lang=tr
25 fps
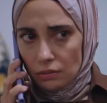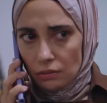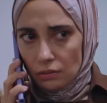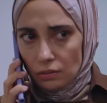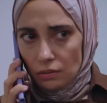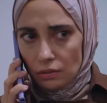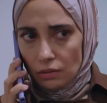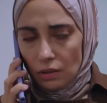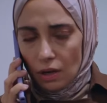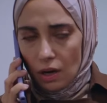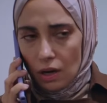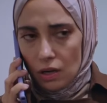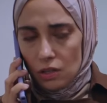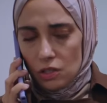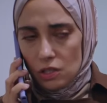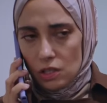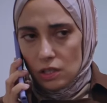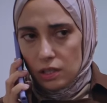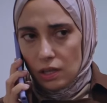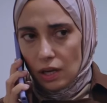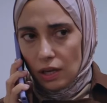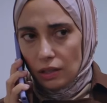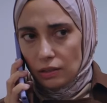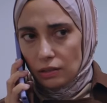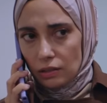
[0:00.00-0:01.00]

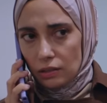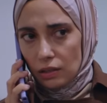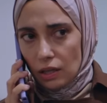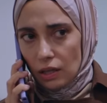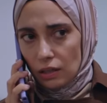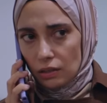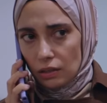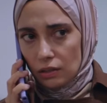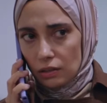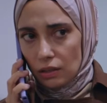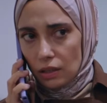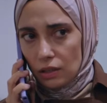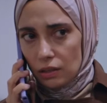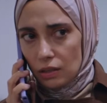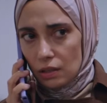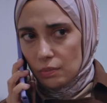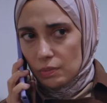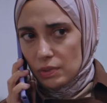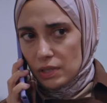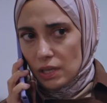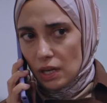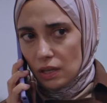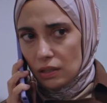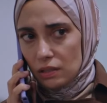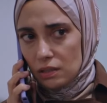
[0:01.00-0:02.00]
Acilden girerken annem
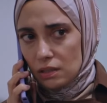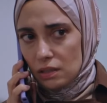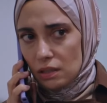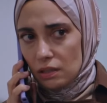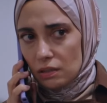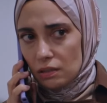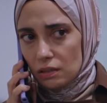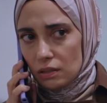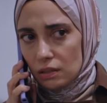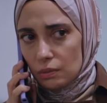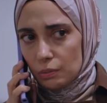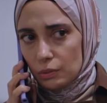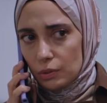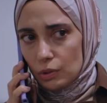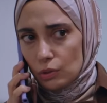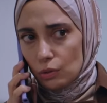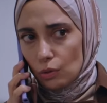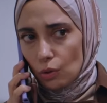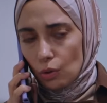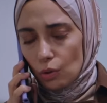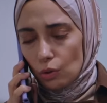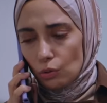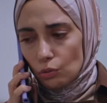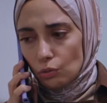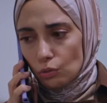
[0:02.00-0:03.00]
sanki senin arabanı
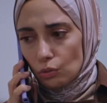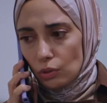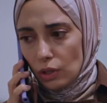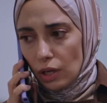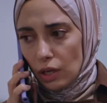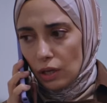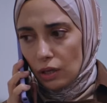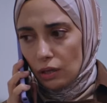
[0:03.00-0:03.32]
gördü de.